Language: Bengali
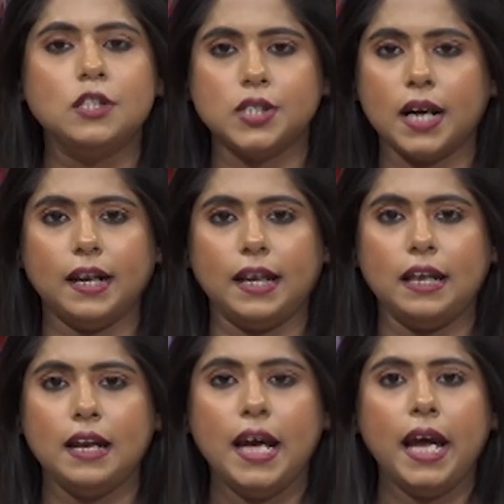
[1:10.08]
জানা নেই
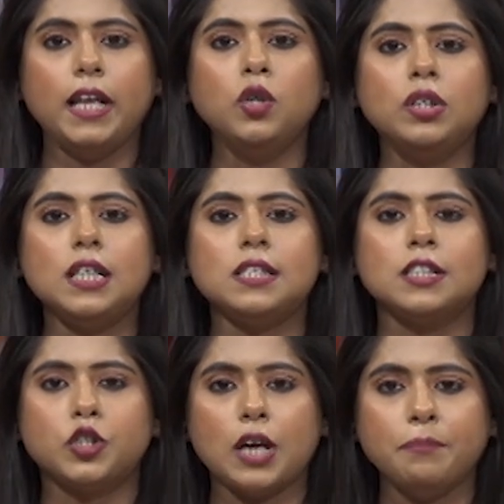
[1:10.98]
এই নোটিশ
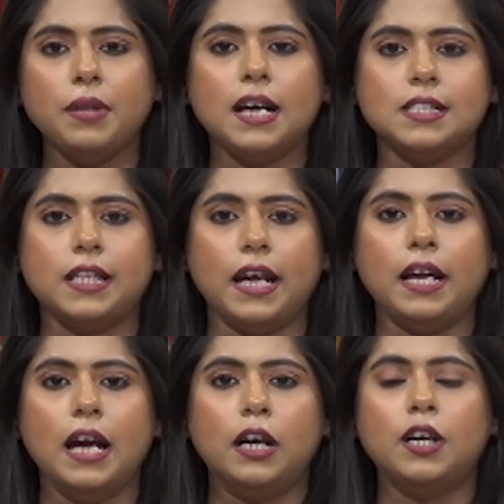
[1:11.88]
সামনে আসতেই
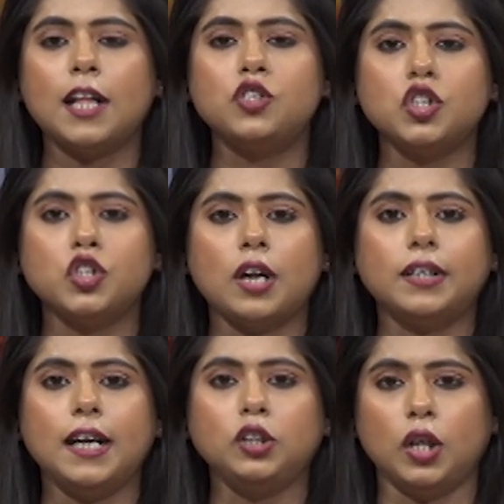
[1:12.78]
রাজ্য
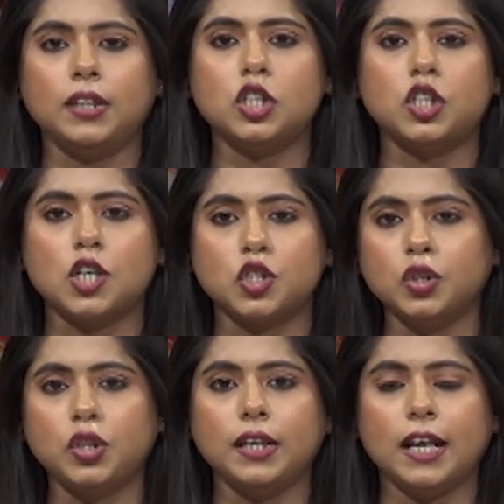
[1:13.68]
সরকার তথা
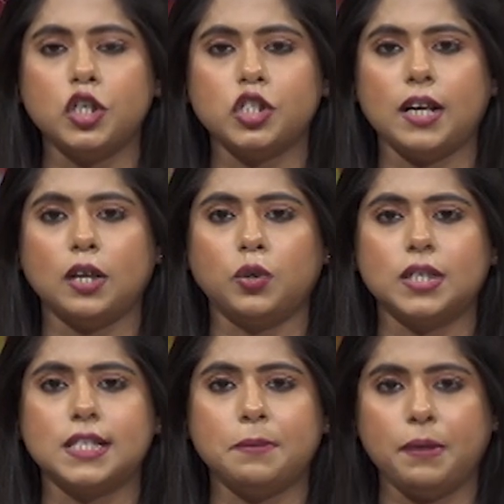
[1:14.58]
শাসক দলকে নিশানা
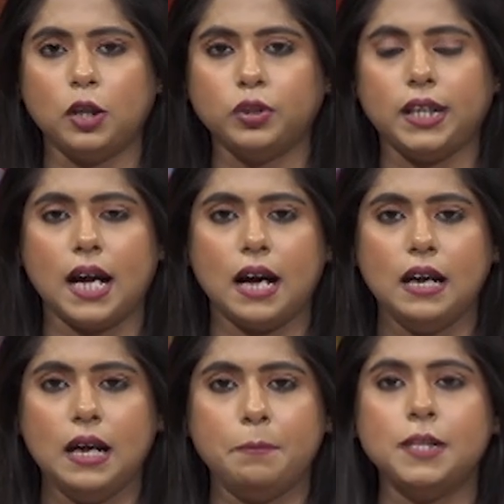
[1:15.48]
করেছে বিরোধীরা
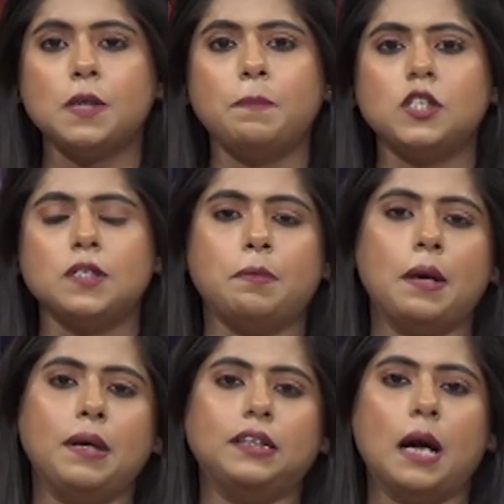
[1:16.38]
বিজেপি
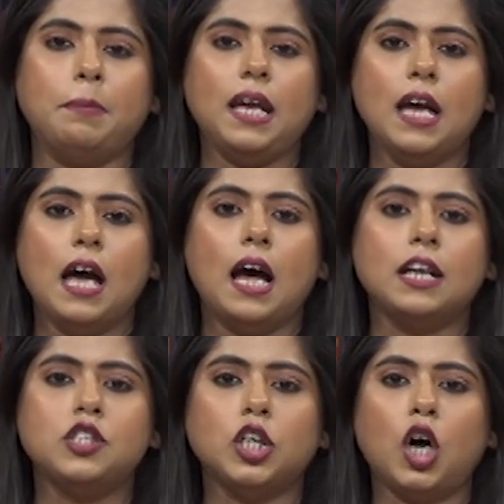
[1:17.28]
সিপিএম এর দাবি
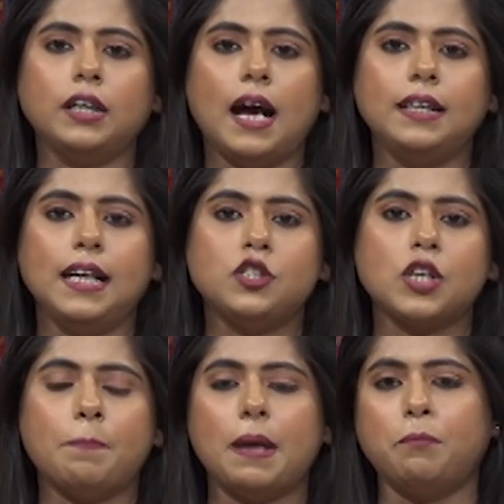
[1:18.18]
আর্জিকর কাণ্ডের
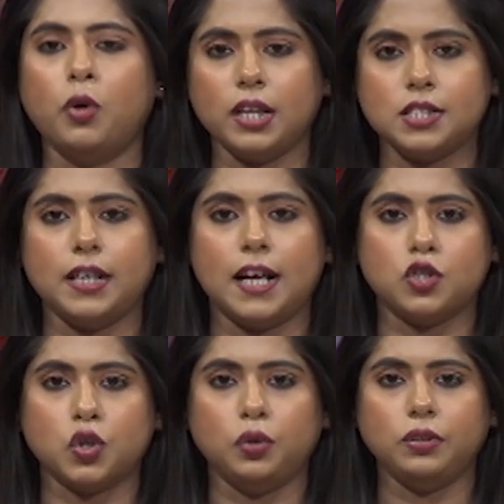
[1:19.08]
চাপে পড়েছে
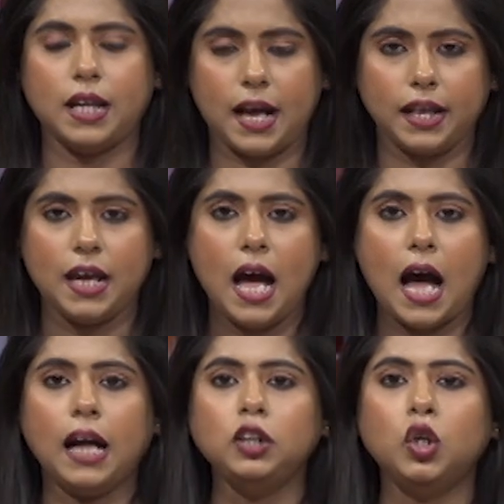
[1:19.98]
রাজ্য তাই
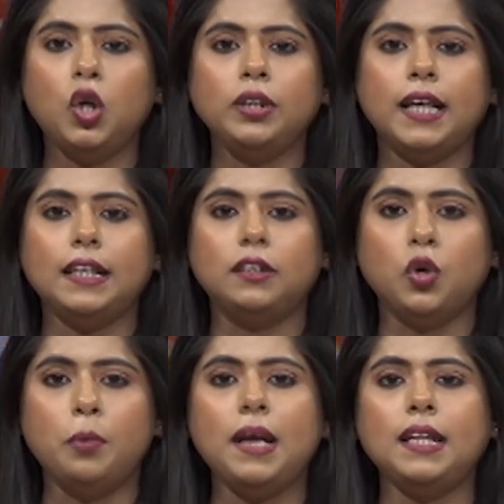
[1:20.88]
আন্দোলনকে
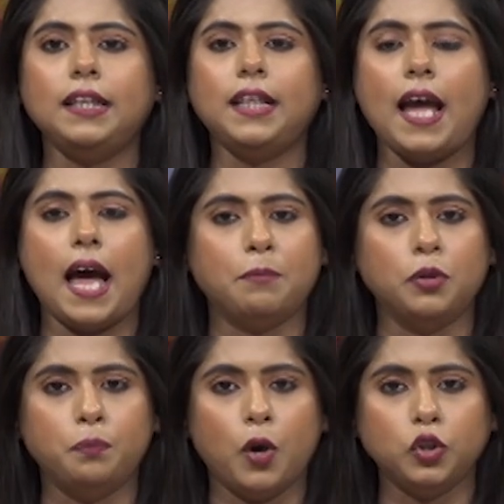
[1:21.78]
দমিয়ে দিতে
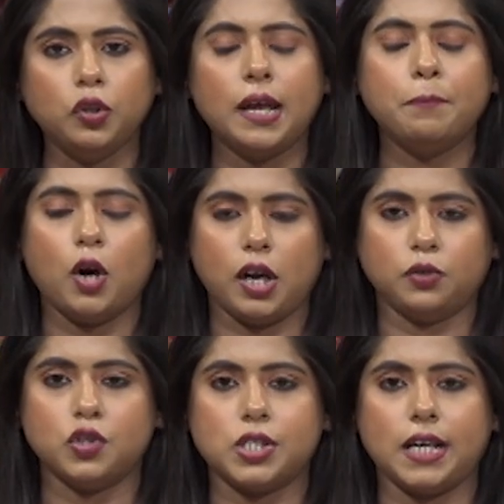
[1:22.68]
এমন পদক্ষেপ করা
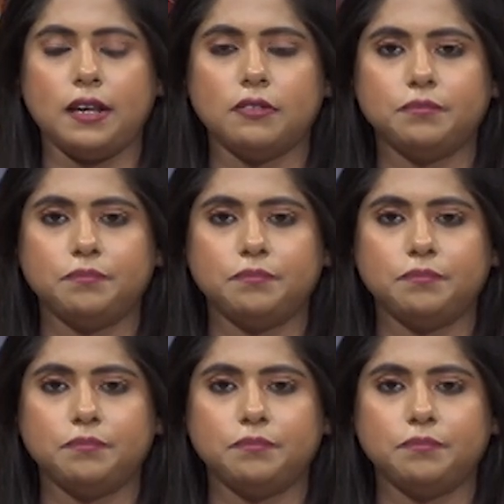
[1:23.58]
হচ্ছে